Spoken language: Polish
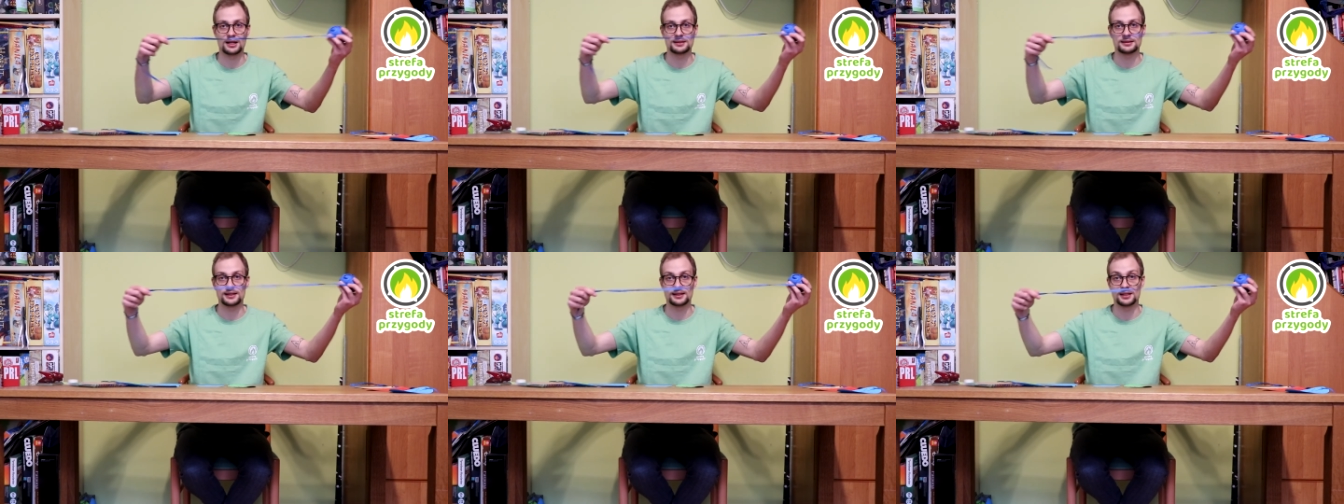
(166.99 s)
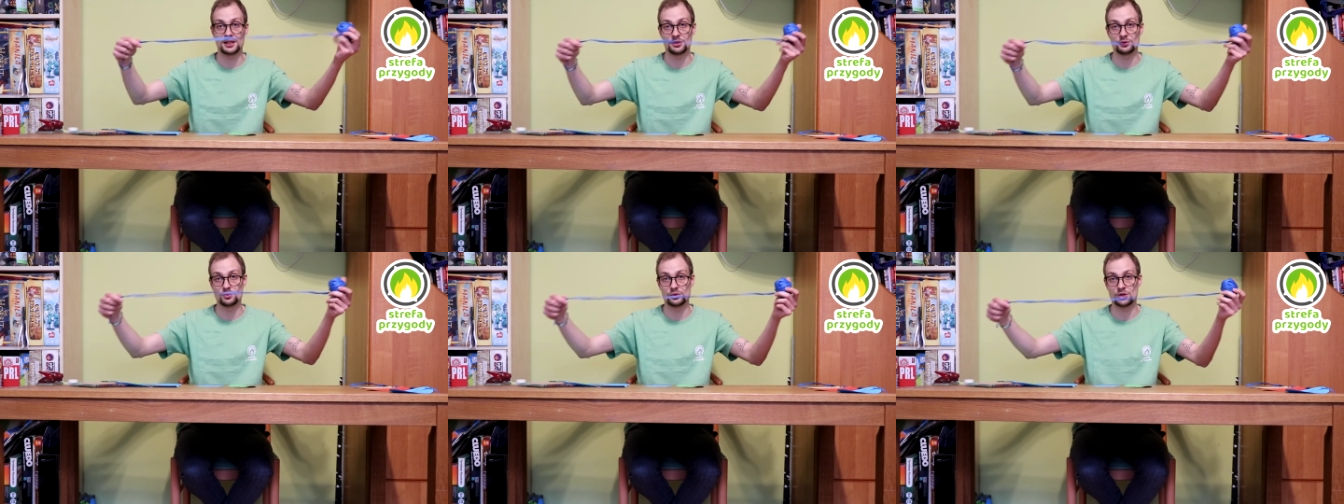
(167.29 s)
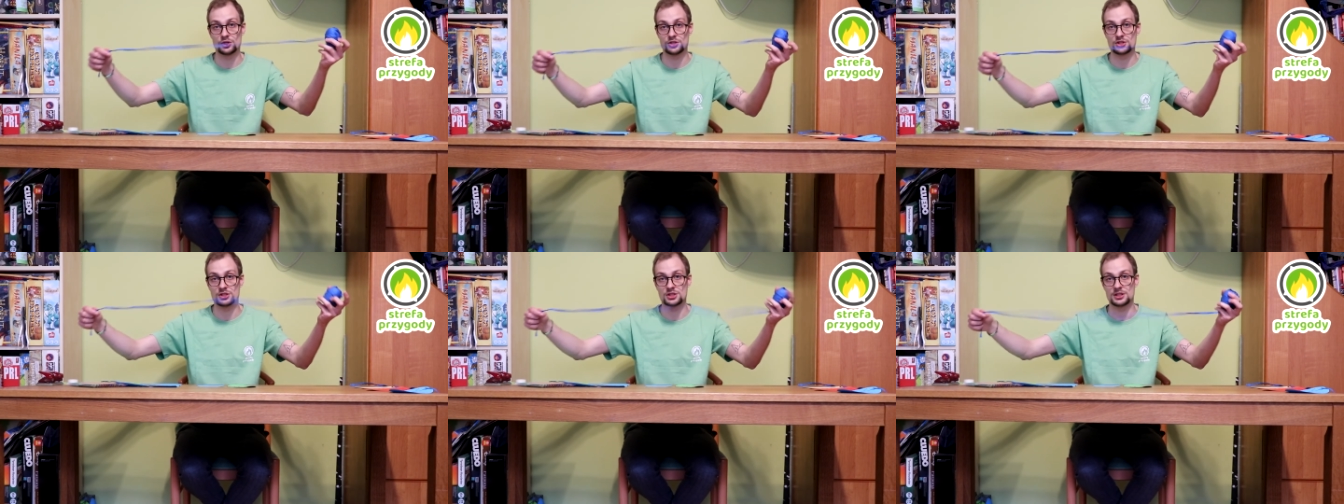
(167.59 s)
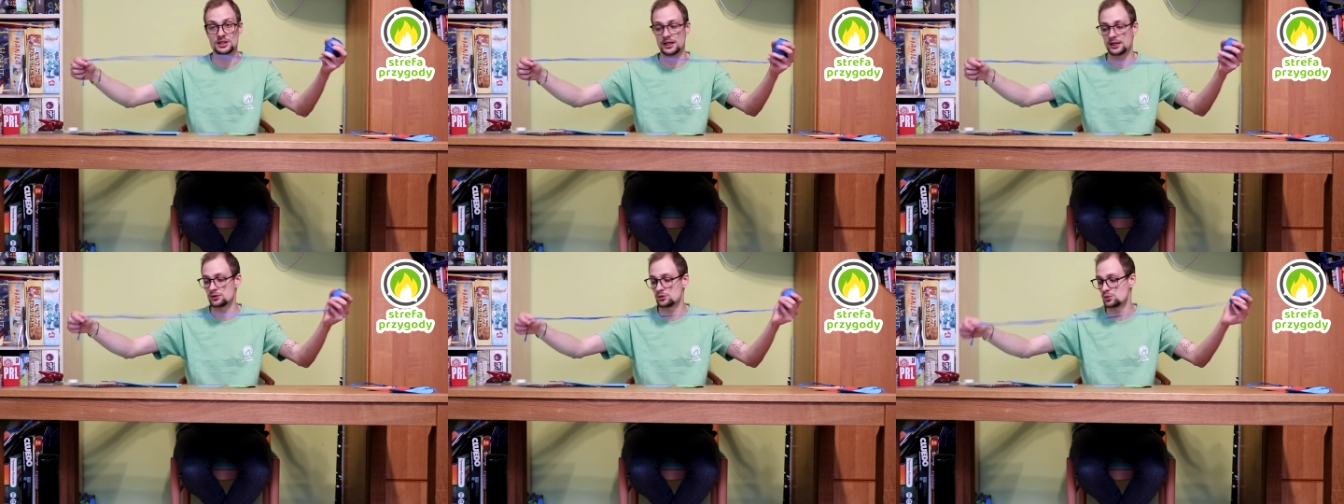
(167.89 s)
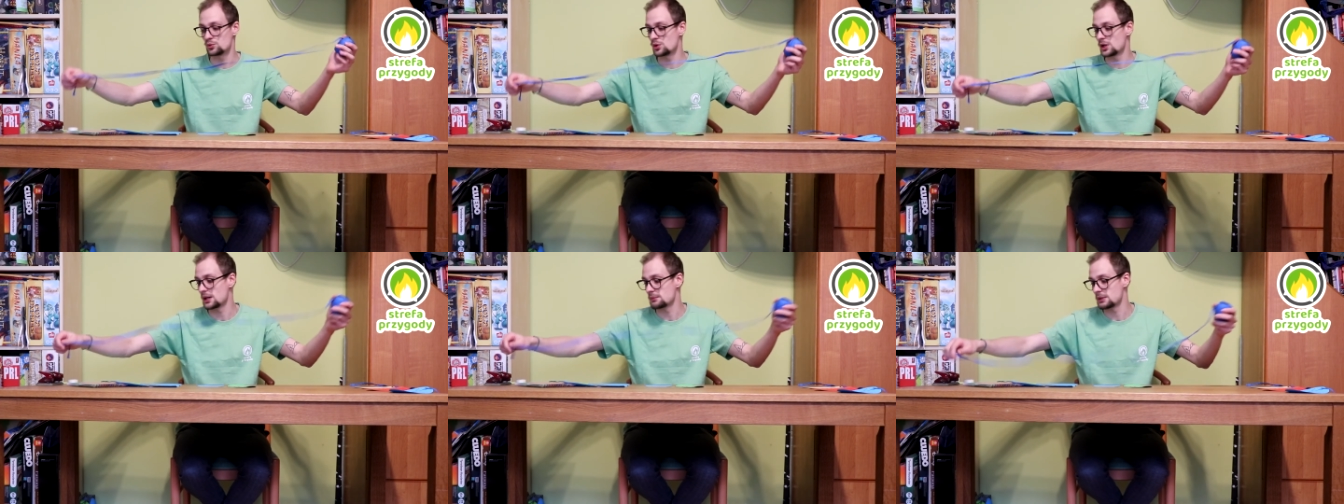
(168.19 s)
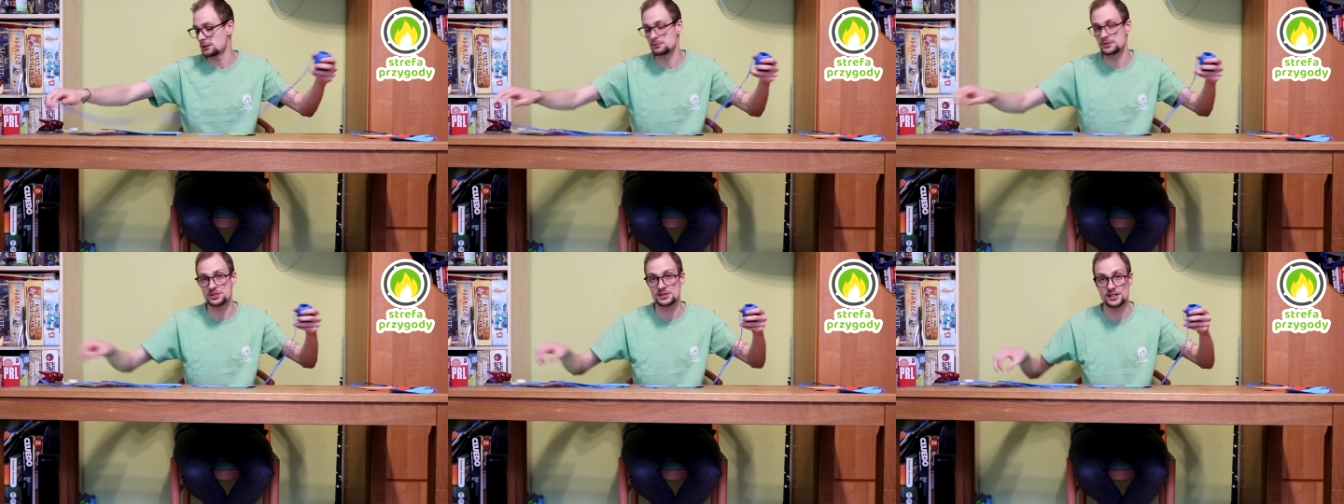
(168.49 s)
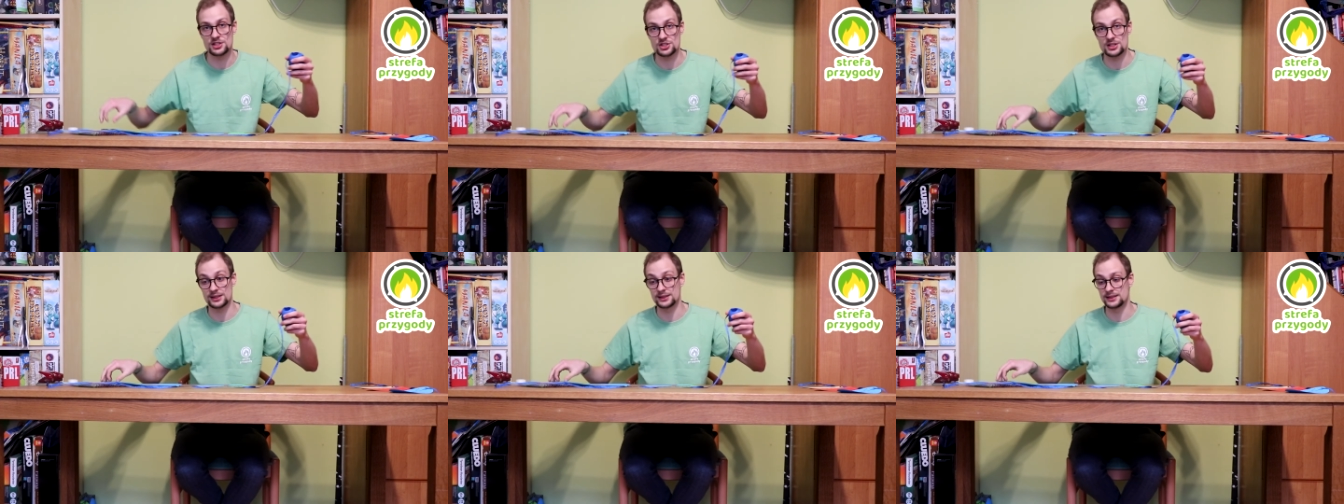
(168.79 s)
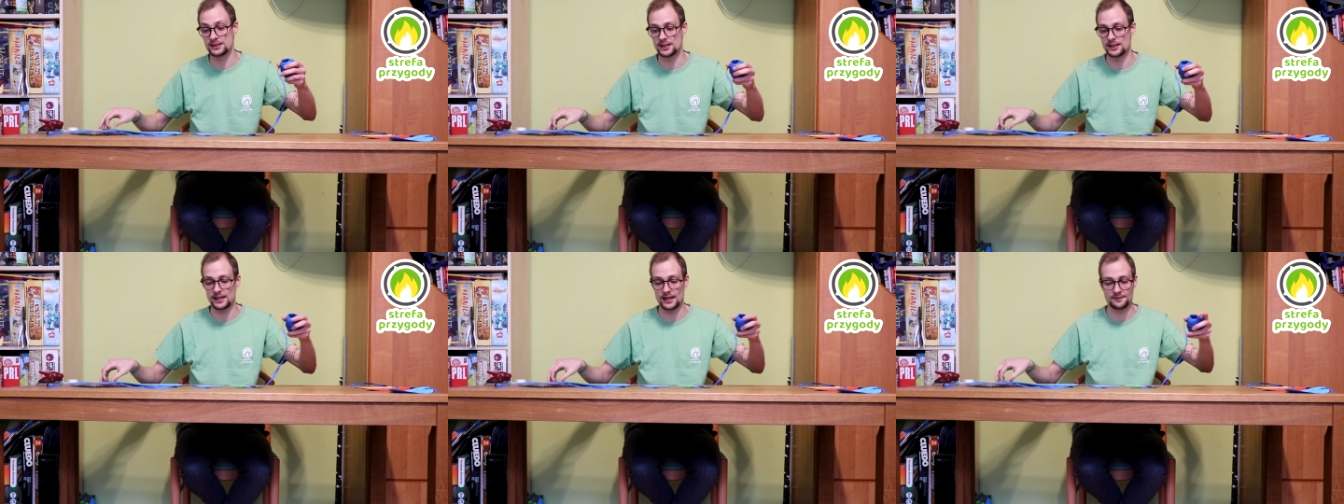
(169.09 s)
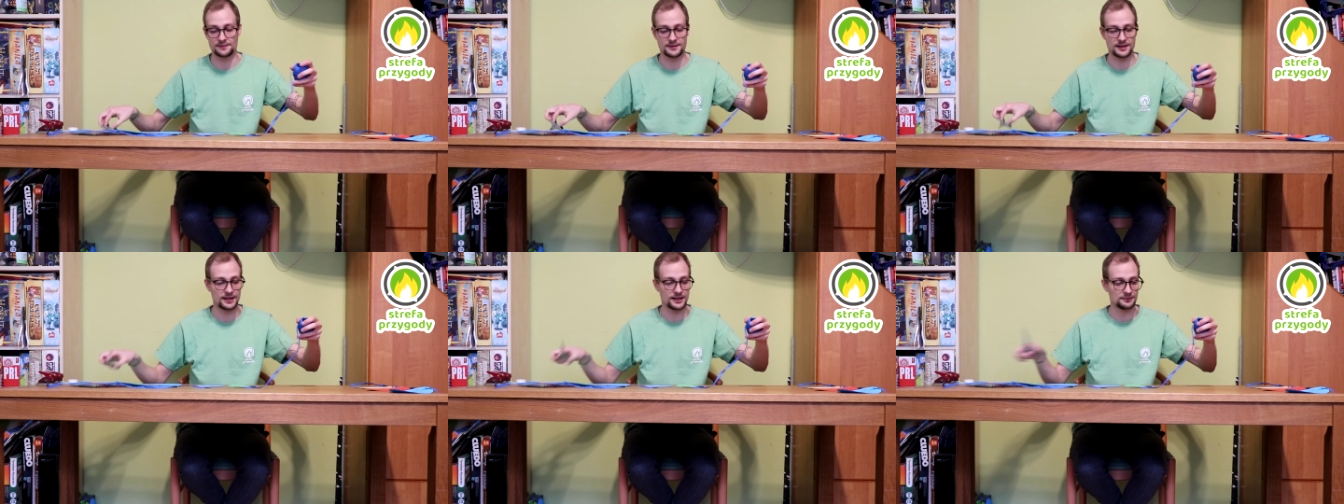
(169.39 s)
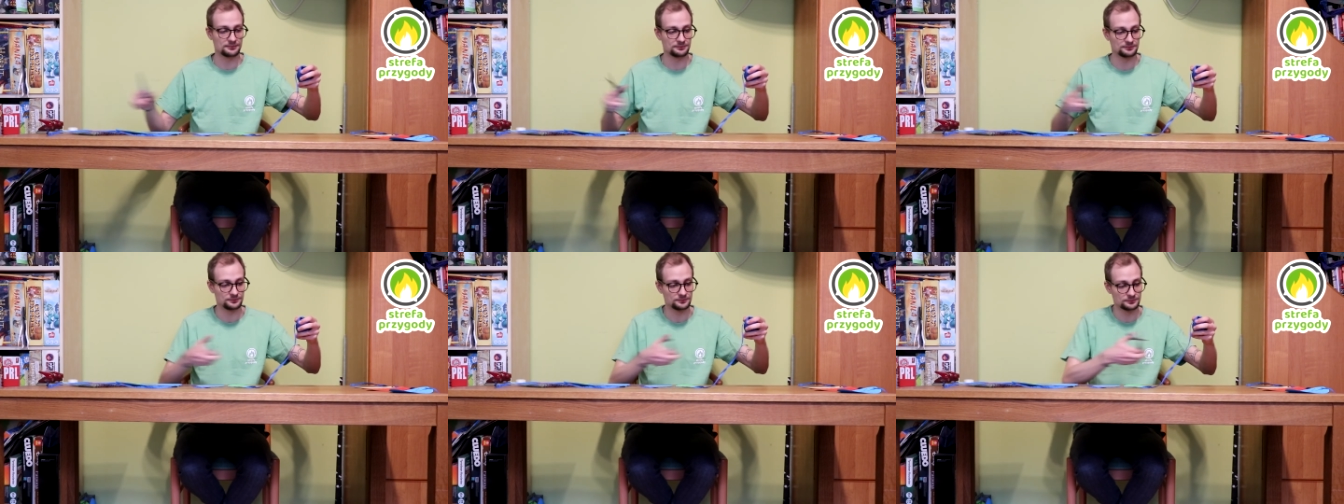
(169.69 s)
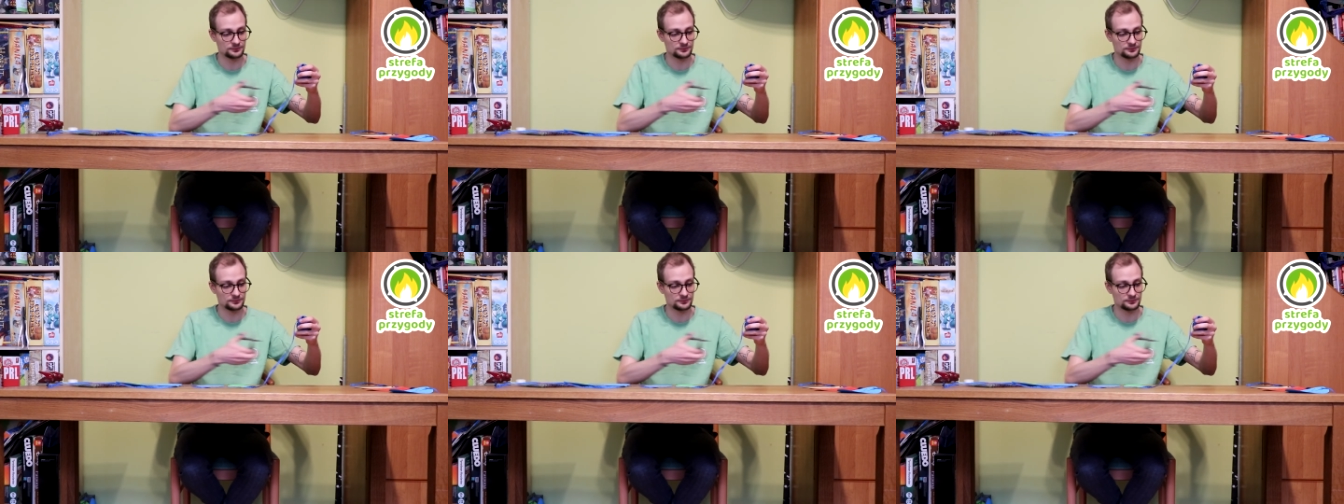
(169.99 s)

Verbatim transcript: takiej długości jak długa ma być nasza girlanda.